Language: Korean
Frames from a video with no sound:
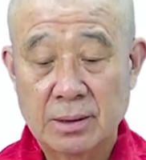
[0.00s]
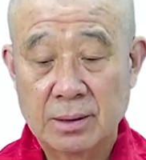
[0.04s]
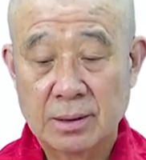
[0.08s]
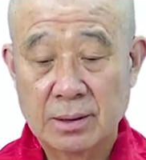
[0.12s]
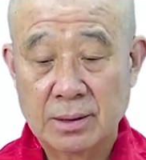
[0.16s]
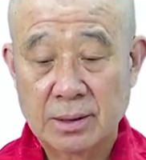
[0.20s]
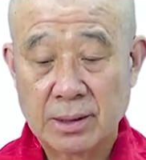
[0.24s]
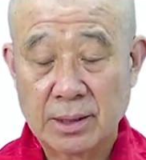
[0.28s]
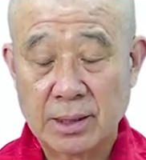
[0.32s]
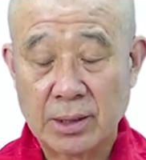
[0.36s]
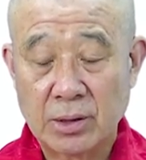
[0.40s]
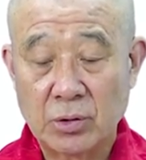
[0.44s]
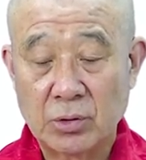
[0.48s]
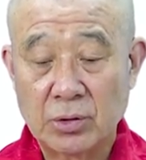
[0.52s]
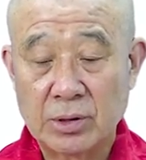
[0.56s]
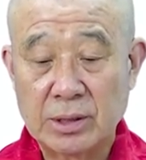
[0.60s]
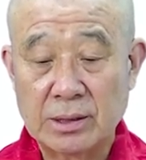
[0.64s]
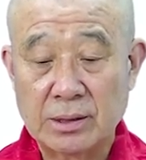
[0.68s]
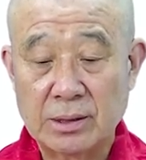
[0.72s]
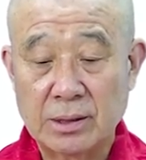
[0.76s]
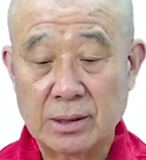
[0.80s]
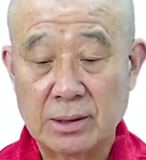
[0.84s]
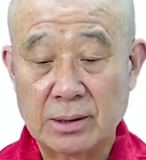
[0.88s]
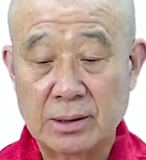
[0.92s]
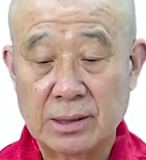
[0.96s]

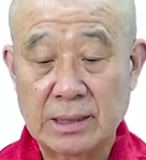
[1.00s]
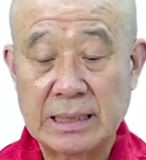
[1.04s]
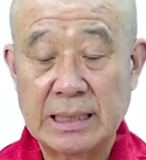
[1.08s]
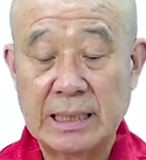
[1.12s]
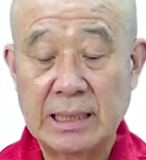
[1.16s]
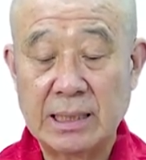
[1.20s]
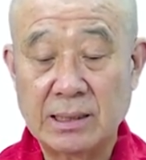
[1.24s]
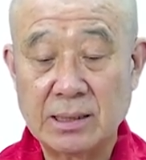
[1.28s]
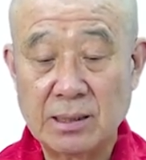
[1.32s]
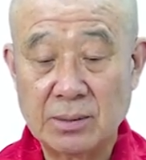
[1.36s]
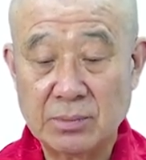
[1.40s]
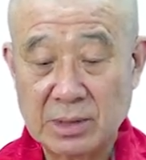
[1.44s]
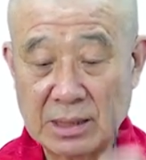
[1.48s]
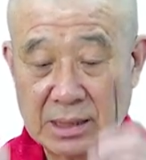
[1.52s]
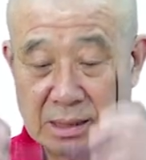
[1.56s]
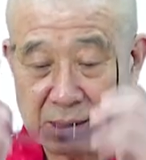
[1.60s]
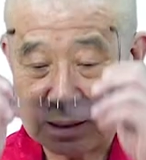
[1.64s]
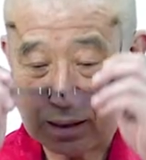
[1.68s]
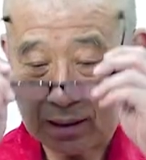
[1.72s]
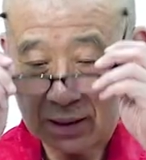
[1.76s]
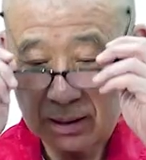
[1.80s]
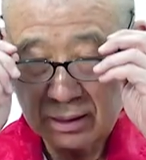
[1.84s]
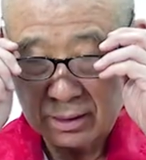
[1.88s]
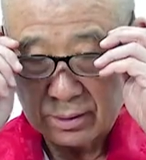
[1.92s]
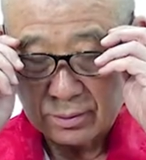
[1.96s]
개요란 얘기 길라잡이란
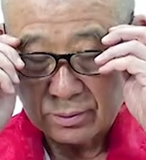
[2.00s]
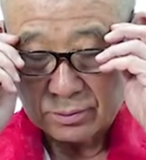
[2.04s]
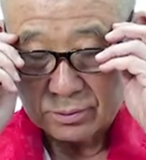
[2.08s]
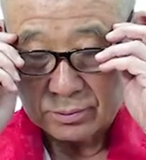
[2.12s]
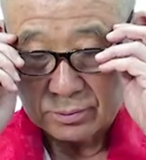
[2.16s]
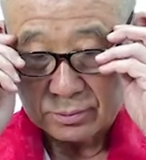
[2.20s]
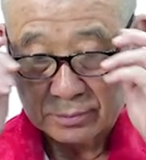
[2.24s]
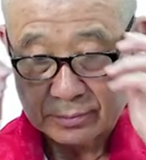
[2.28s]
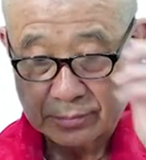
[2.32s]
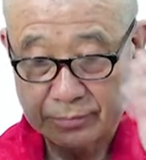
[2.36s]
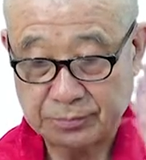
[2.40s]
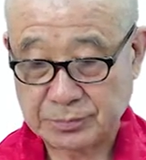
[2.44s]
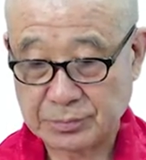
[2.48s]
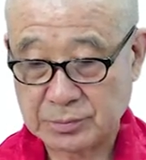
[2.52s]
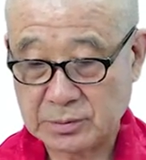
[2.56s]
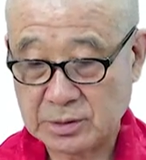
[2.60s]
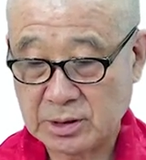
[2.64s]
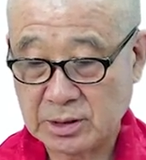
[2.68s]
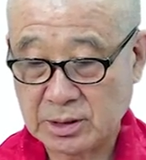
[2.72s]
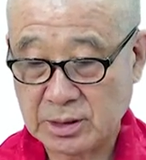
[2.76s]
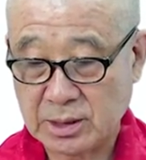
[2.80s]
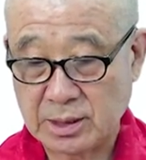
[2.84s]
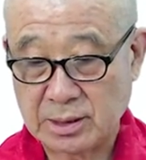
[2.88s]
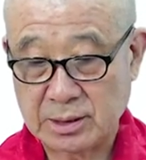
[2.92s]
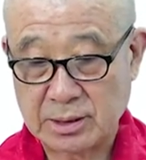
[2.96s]
얘기예요.
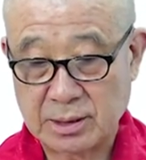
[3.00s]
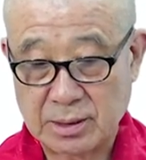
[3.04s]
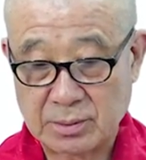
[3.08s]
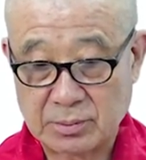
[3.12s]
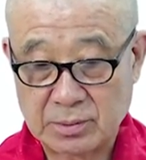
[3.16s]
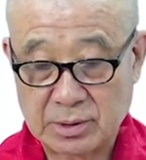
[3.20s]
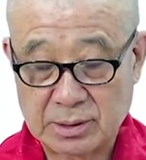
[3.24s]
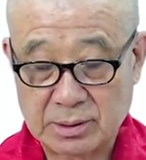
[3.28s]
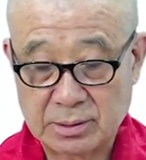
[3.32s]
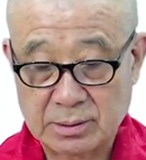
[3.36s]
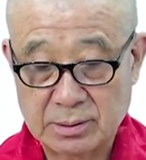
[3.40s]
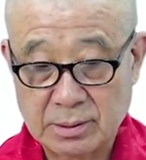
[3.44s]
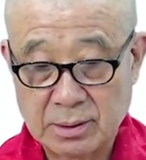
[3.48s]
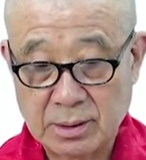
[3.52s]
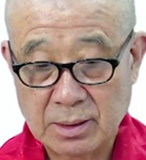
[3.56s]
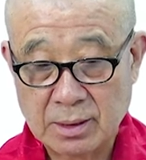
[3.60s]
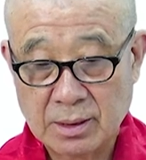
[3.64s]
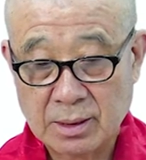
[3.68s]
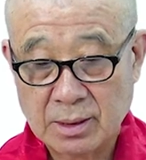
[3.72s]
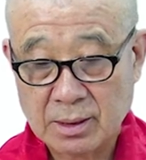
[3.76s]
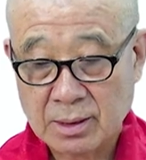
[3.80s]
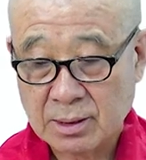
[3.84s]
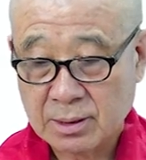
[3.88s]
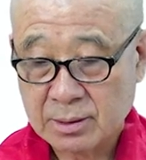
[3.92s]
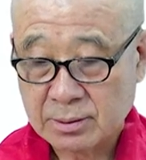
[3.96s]
쉽게 얘기하면은.
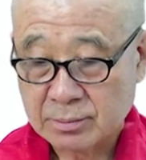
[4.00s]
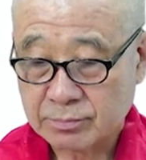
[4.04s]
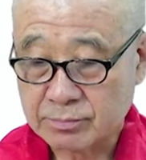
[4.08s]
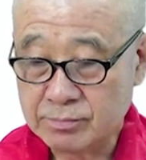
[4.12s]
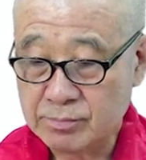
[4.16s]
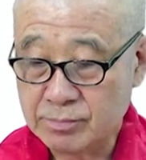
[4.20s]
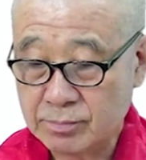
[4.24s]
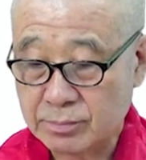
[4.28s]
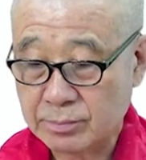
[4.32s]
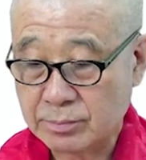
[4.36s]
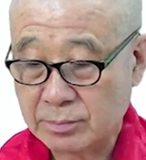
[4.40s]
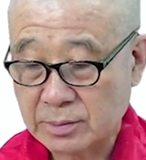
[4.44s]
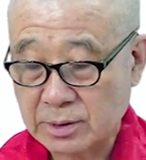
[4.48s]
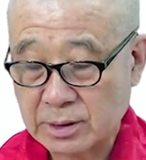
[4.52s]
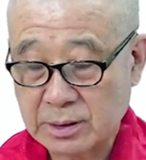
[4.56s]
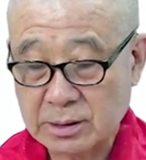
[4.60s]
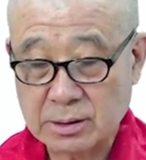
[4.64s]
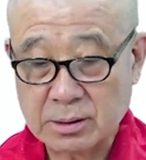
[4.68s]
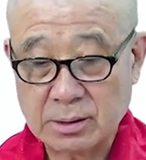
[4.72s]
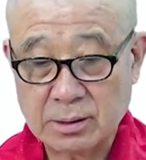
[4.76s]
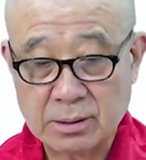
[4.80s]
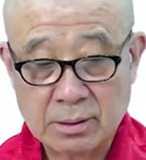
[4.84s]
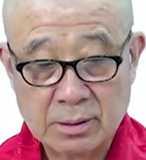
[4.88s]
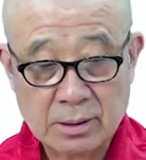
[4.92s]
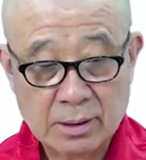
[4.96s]

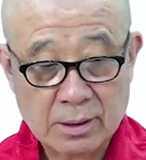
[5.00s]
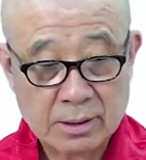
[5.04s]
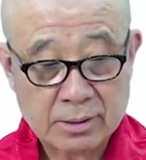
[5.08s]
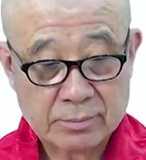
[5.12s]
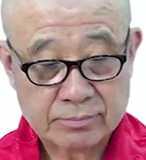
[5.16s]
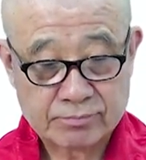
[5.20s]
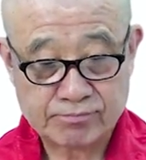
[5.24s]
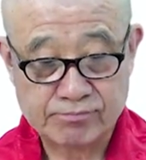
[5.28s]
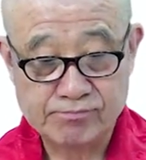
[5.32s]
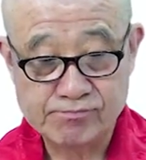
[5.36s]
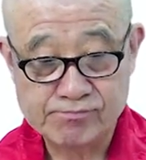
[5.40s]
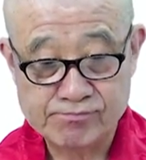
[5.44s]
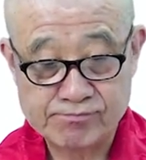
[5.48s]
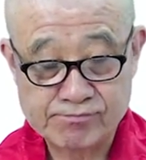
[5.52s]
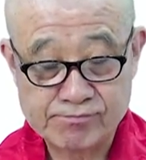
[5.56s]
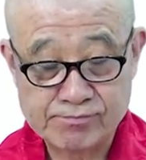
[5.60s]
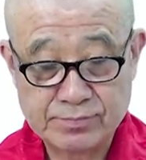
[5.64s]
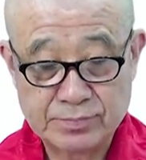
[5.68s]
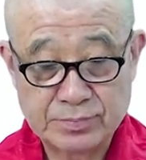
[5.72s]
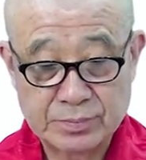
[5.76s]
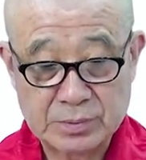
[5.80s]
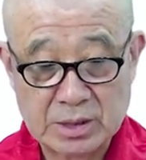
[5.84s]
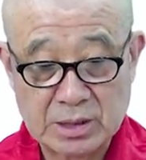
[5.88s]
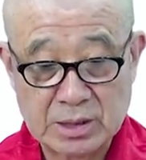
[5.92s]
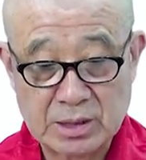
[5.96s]
그래서
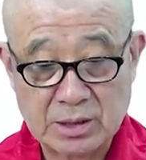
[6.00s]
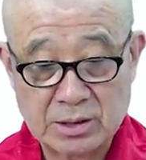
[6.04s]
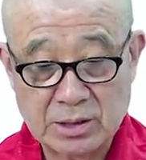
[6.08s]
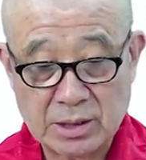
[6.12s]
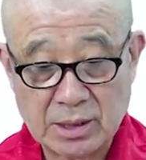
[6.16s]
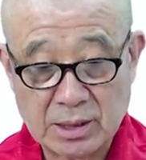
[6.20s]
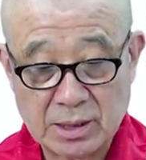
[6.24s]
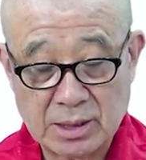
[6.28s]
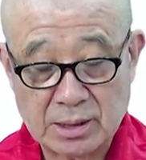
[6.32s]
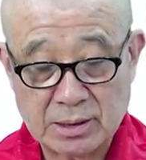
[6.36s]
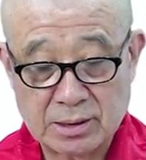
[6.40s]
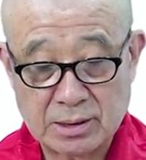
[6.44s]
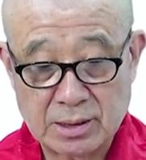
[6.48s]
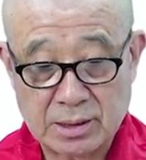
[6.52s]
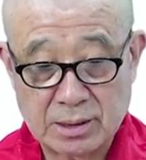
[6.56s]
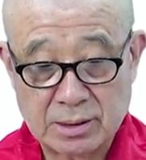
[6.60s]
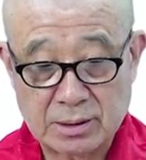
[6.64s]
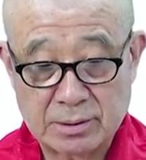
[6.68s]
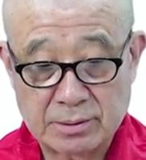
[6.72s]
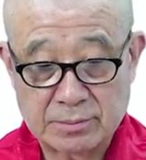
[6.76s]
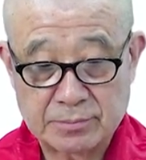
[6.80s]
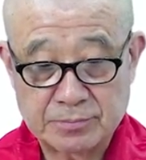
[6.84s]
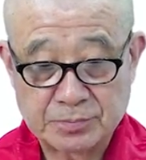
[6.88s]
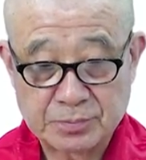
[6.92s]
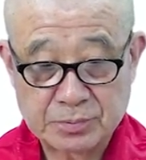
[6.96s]
이 책이
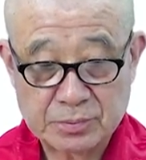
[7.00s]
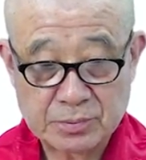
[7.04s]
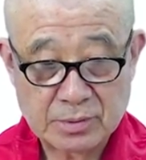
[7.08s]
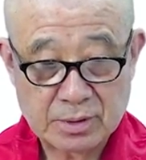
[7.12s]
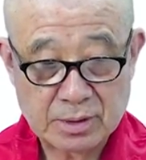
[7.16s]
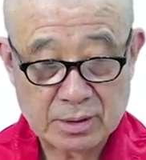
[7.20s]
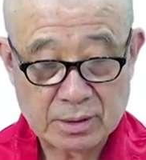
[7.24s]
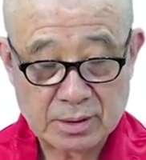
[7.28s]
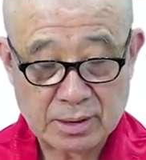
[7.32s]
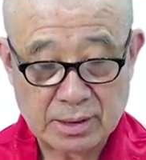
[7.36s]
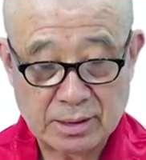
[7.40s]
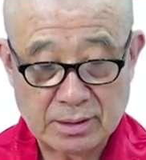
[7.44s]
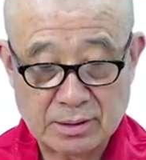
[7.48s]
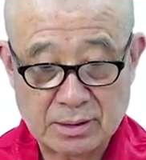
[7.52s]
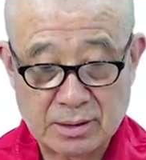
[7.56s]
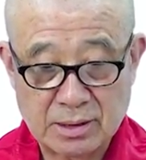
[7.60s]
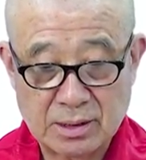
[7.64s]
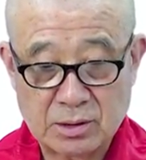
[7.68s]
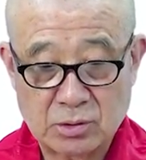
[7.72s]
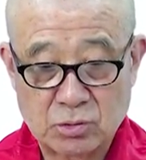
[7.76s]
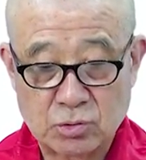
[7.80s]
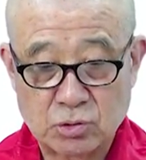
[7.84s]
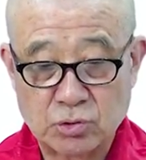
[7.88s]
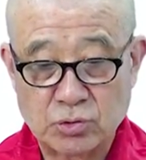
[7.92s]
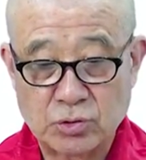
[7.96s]
이제
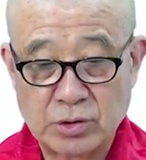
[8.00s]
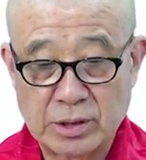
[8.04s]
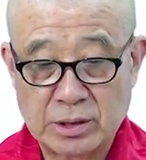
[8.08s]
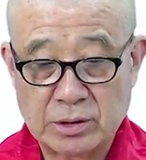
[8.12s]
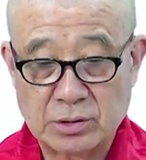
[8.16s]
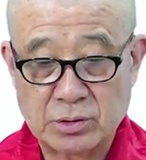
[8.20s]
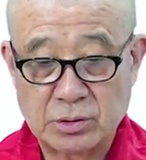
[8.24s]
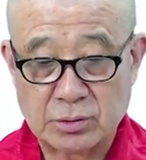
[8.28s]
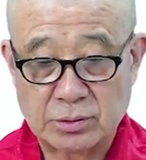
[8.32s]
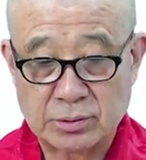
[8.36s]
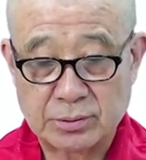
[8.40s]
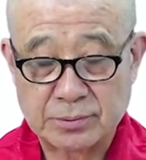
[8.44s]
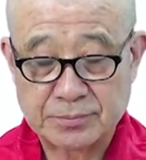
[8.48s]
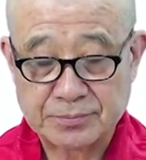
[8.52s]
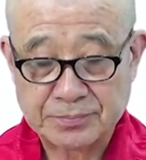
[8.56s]
굉장히 중요하죠.